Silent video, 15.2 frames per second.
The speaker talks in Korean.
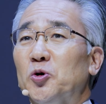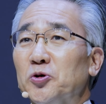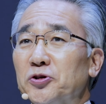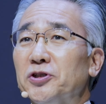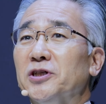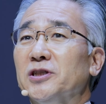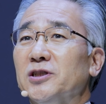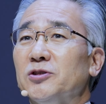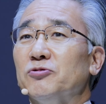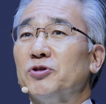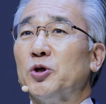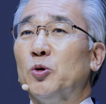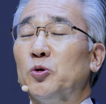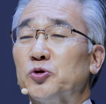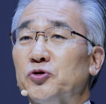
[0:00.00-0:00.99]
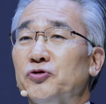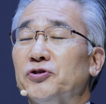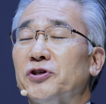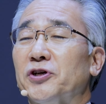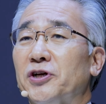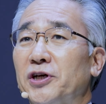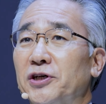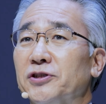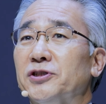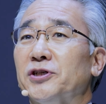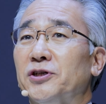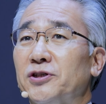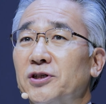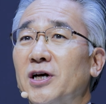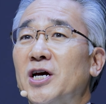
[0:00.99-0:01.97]
오늘은 우리 오순절의
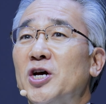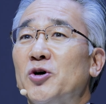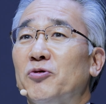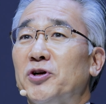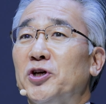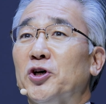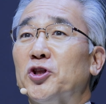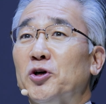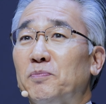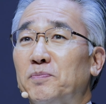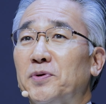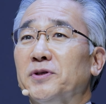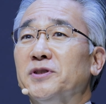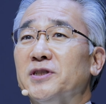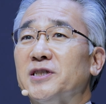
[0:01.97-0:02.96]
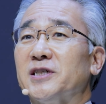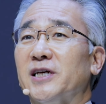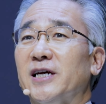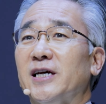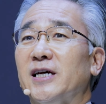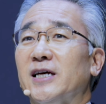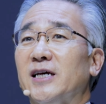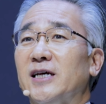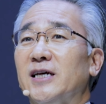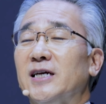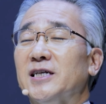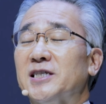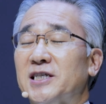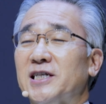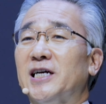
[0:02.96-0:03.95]
여정 우리 여덟 번째
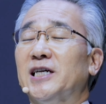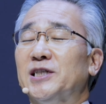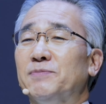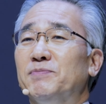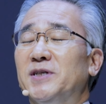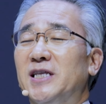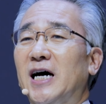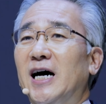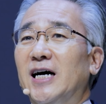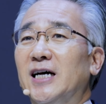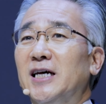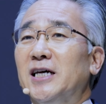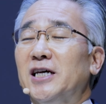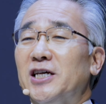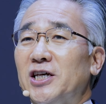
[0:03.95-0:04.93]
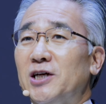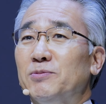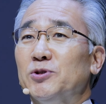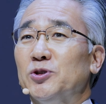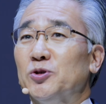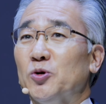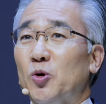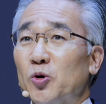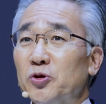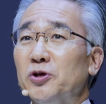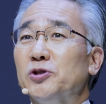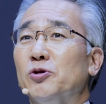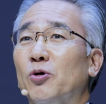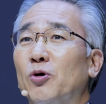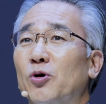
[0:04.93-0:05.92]
시간입니다 여러분
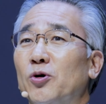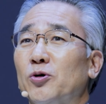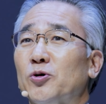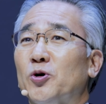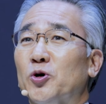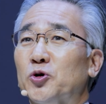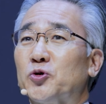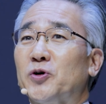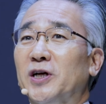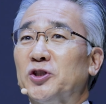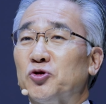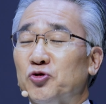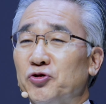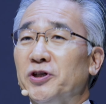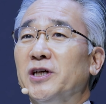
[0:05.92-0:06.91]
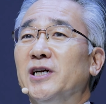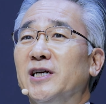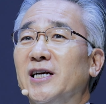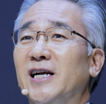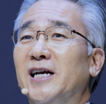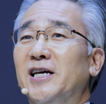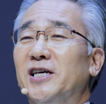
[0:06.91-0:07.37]
오늘도 거룩한 주일